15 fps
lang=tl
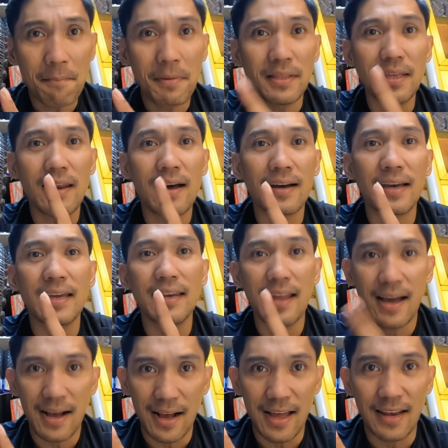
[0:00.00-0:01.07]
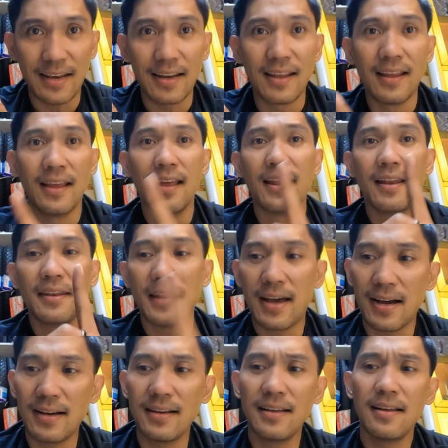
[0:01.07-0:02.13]
nga ba nila kailangan
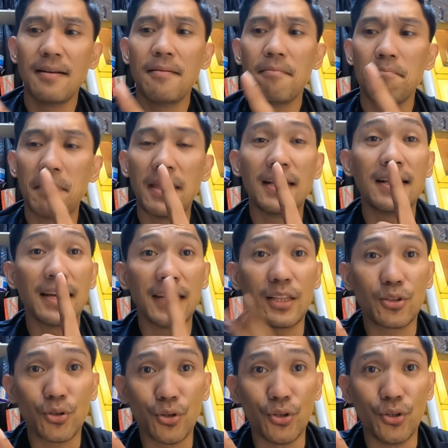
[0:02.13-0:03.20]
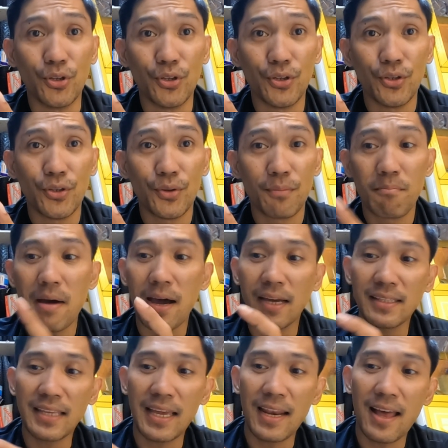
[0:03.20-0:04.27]
ng may ganito?
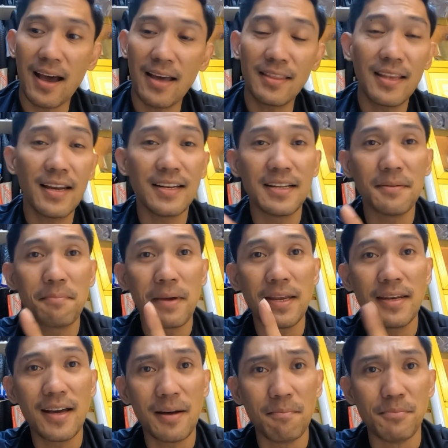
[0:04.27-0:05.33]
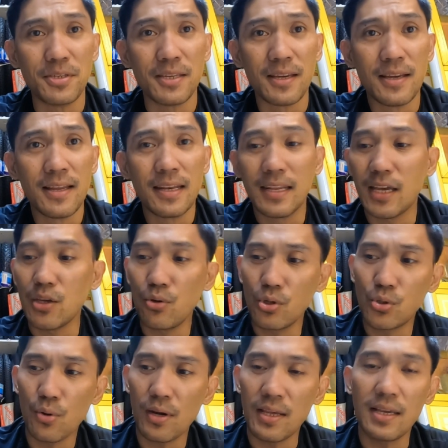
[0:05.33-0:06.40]
Bakit kailangan nila ng may knobs? Na
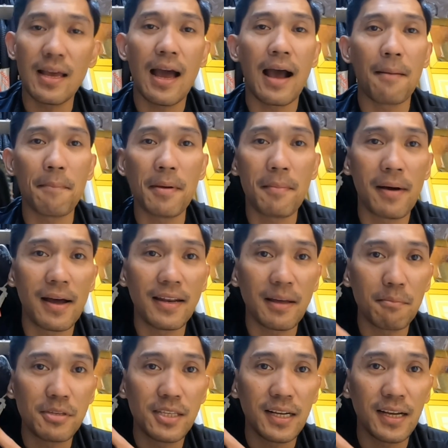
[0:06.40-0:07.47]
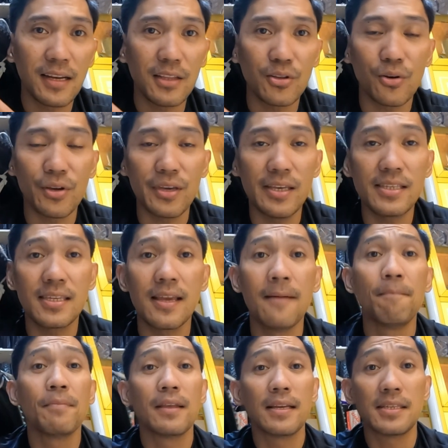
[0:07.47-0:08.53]
usually, ang may mga knobs na ganito is
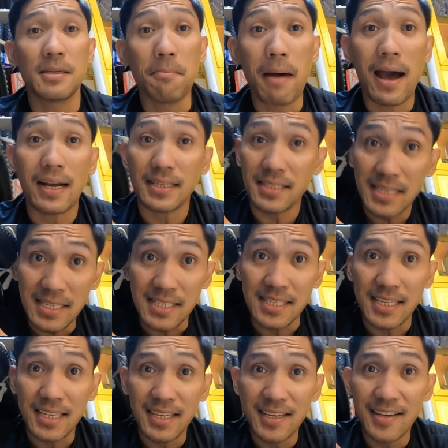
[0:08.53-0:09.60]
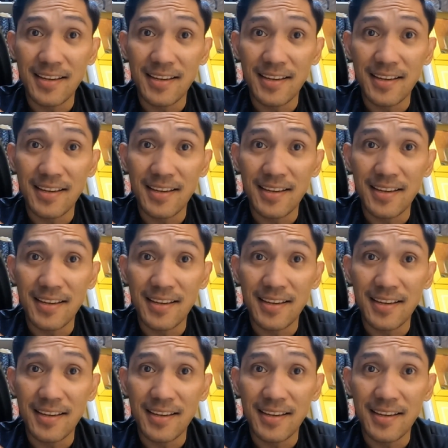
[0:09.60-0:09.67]
si Maxis.